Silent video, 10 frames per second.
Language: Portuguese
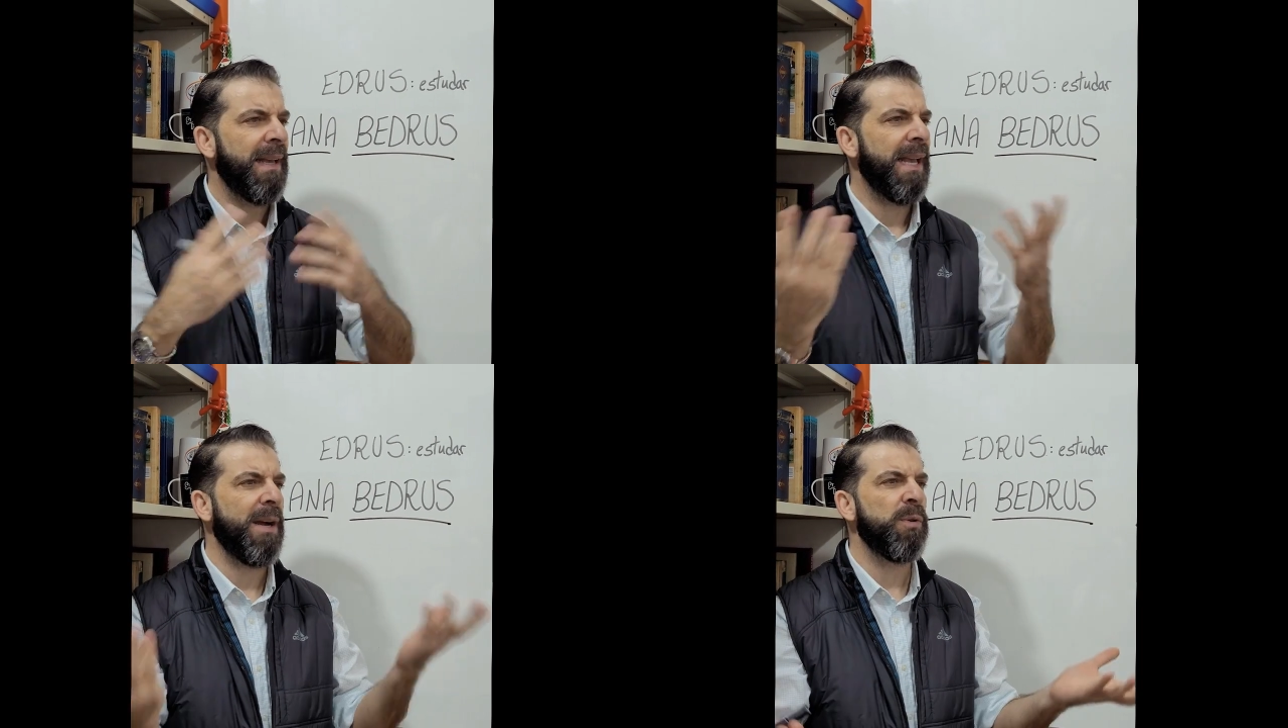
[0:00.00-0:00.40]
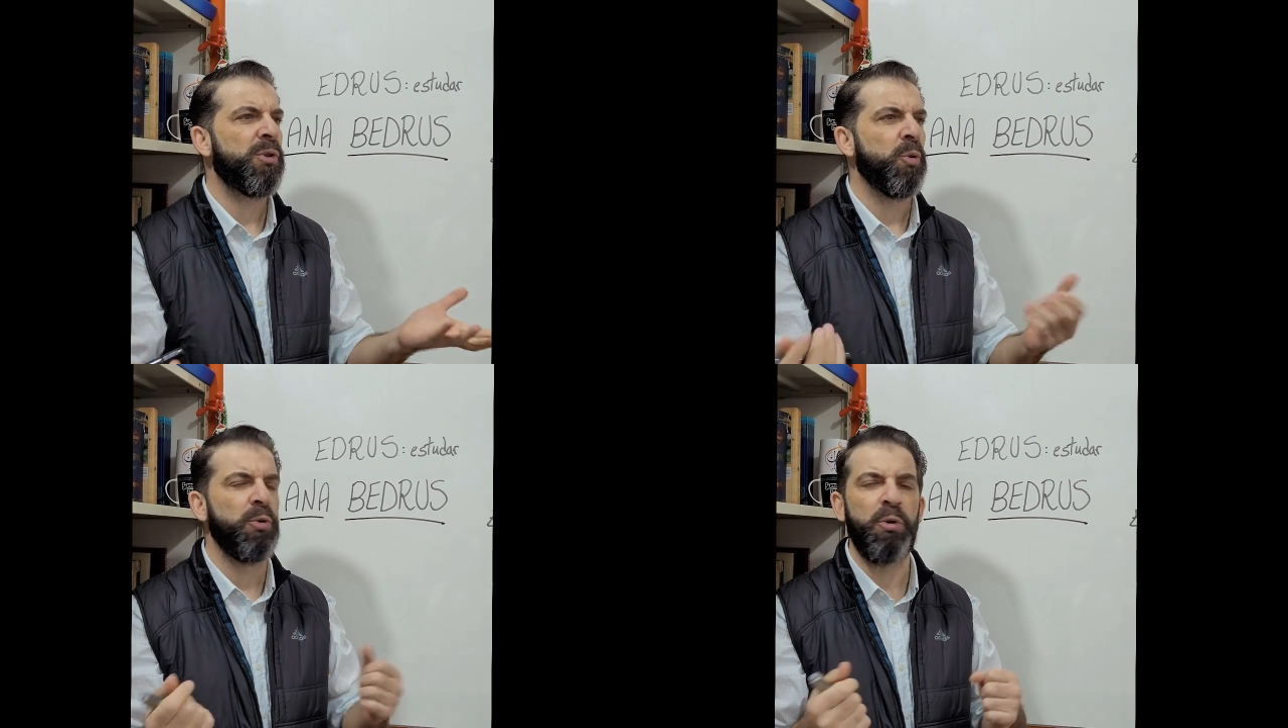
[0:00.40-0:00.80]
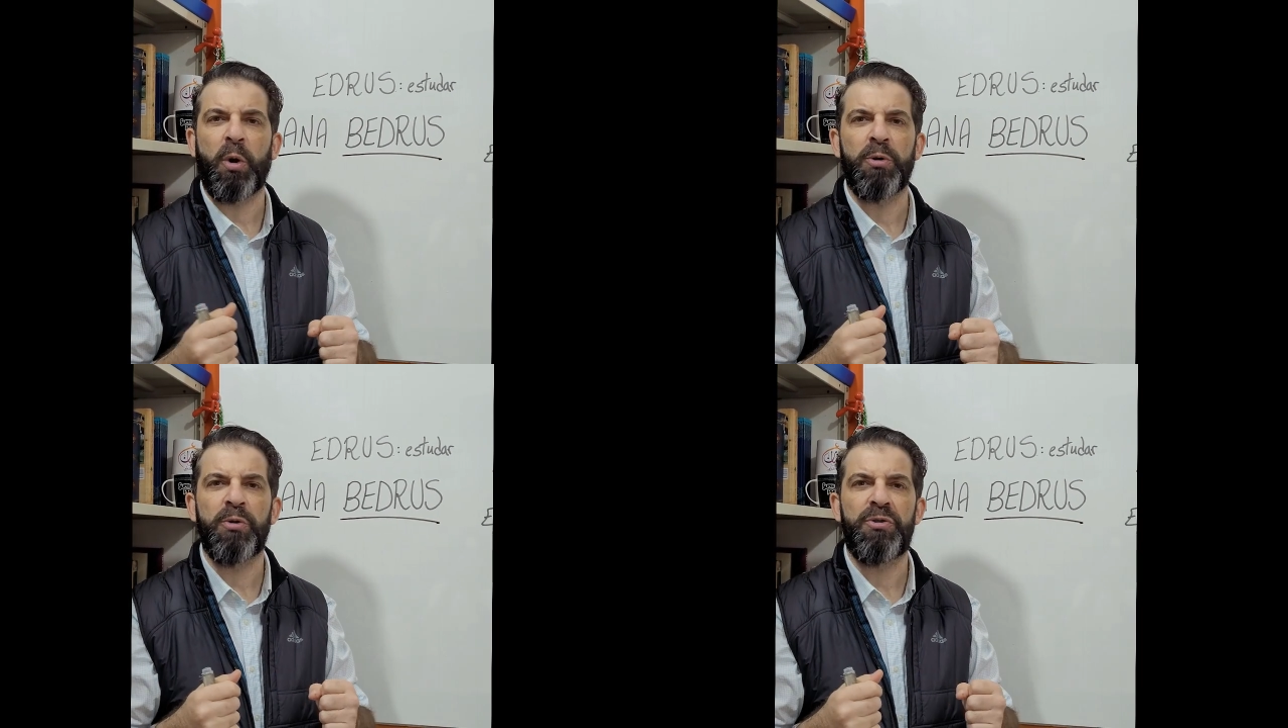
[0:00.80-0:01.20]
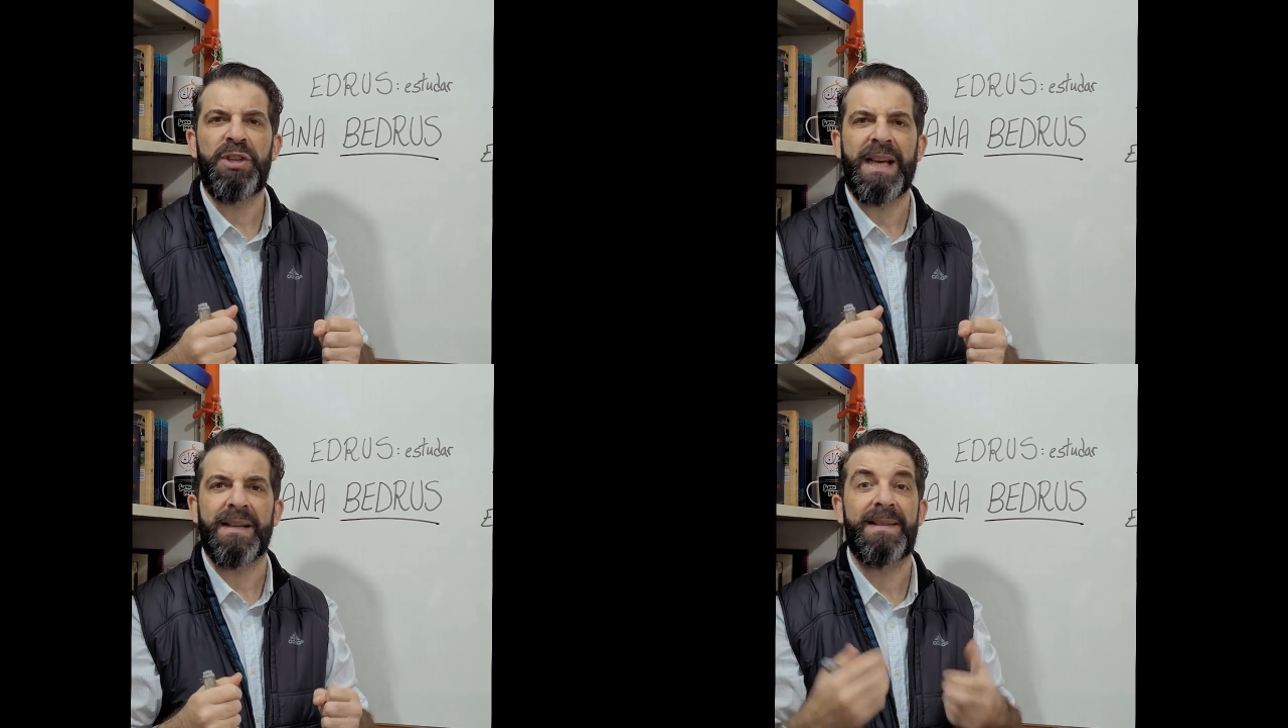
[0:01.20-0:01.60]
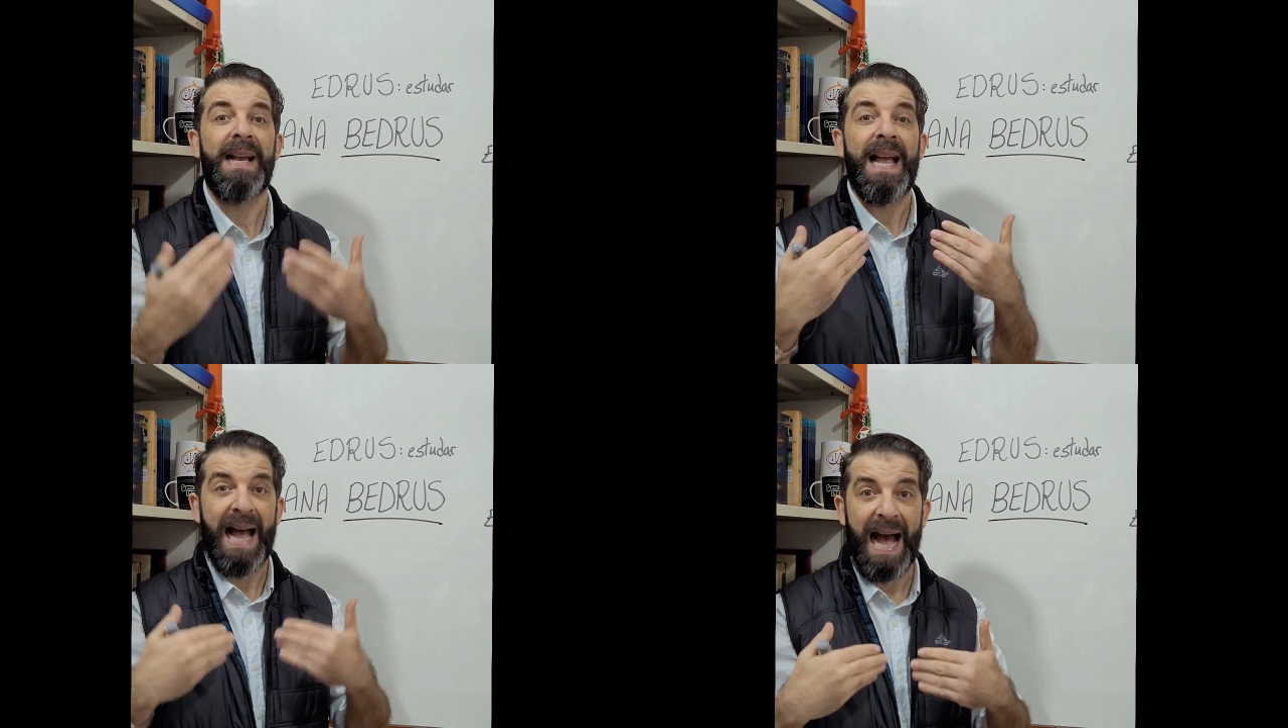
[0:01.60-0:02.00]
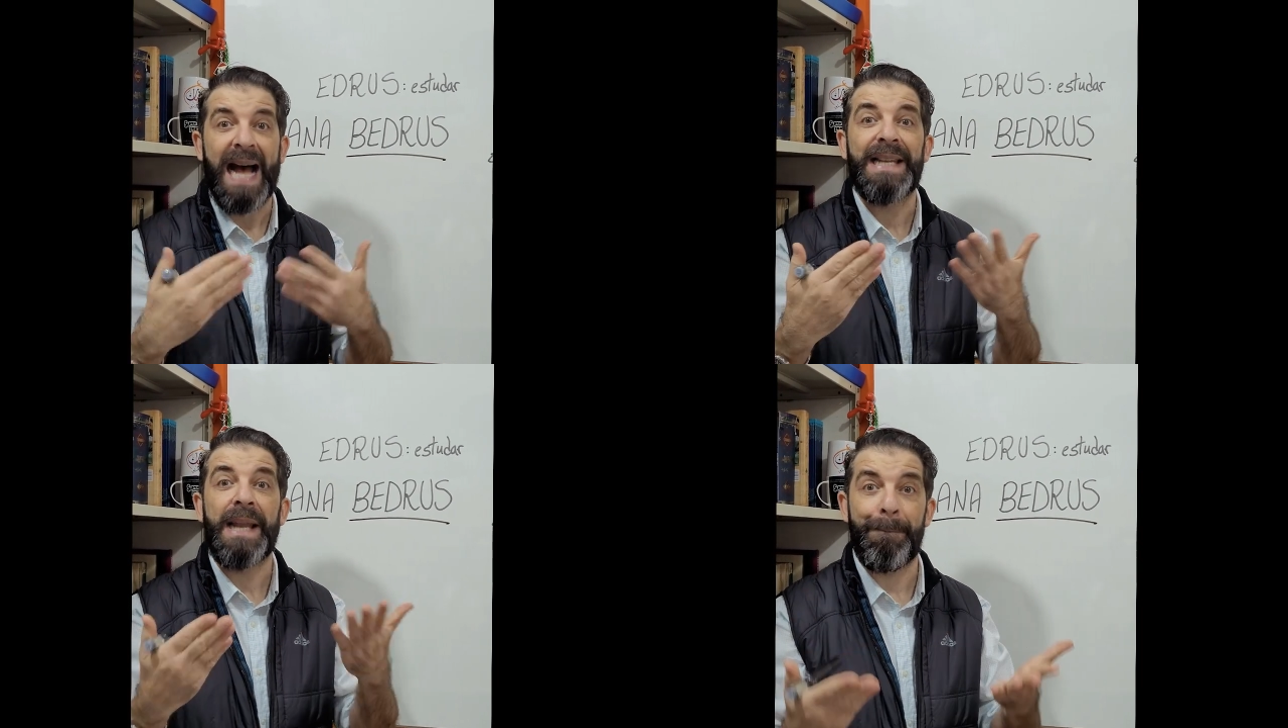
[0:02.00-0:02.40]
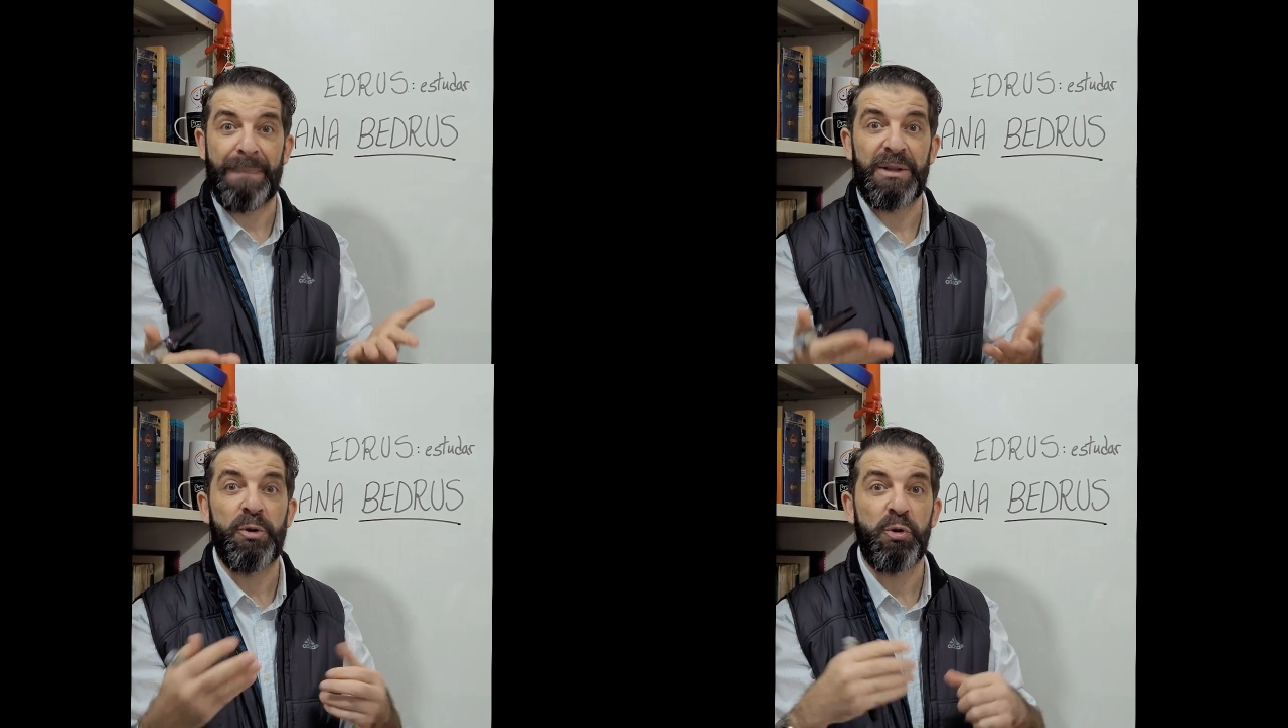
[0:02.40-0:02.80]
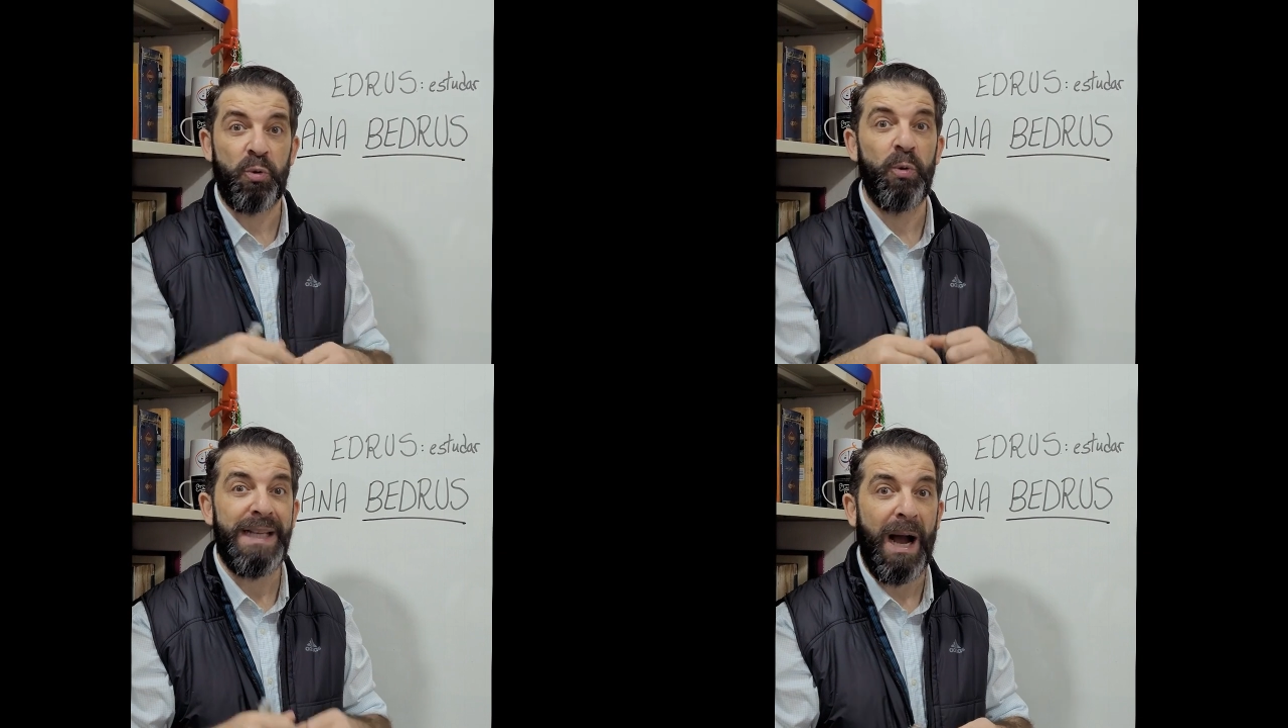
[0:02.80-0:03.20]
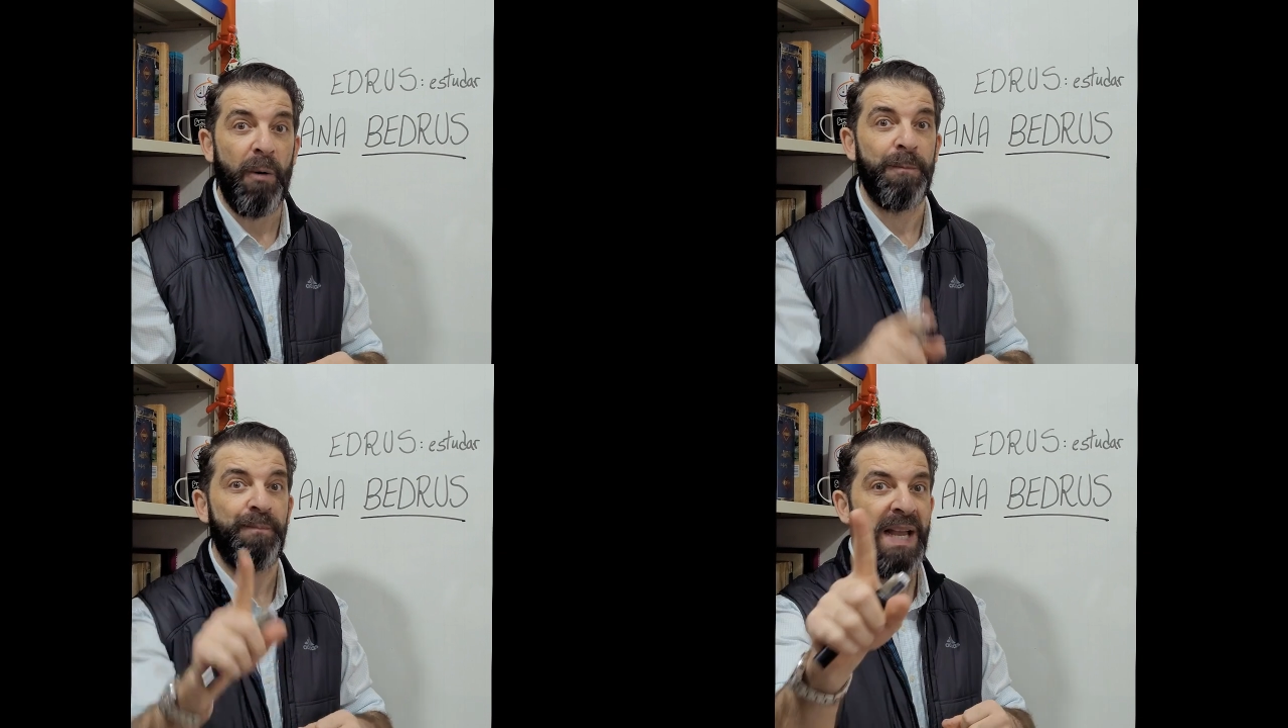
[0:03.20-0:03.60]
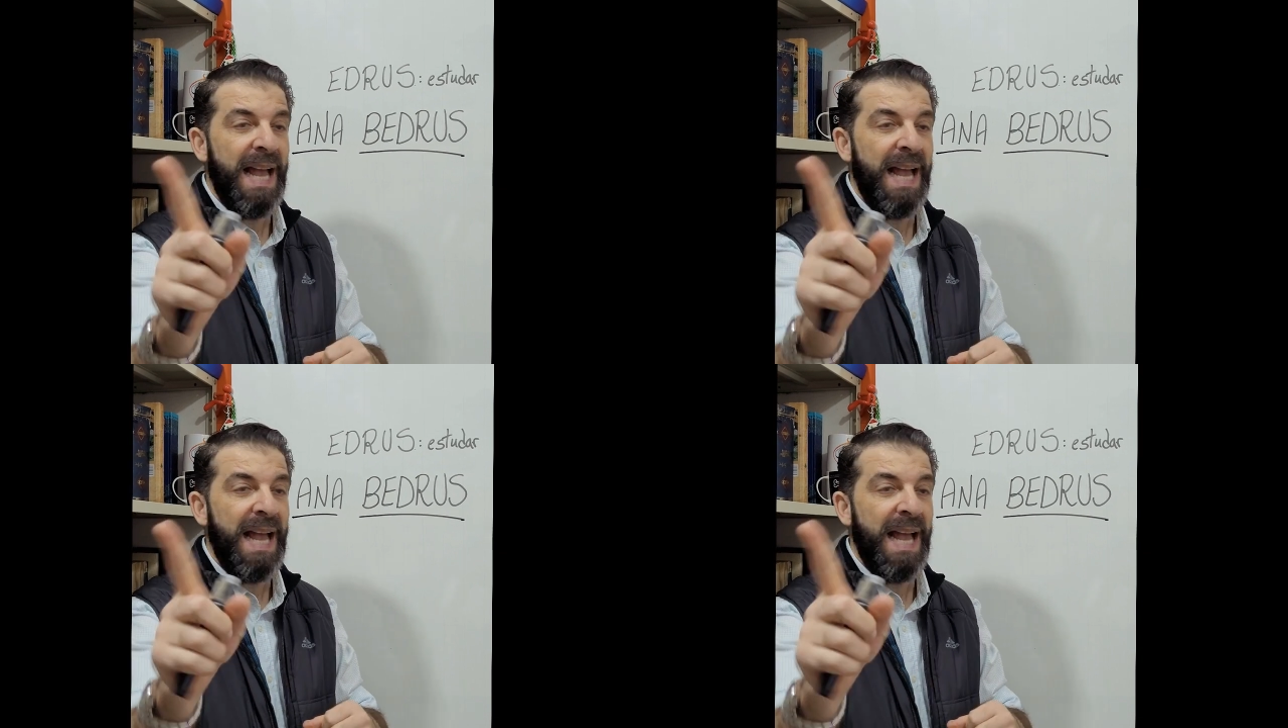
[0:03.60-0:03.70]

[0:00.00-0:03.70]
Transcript: Eu estudo todos os dias. Ana Bedrusculhão.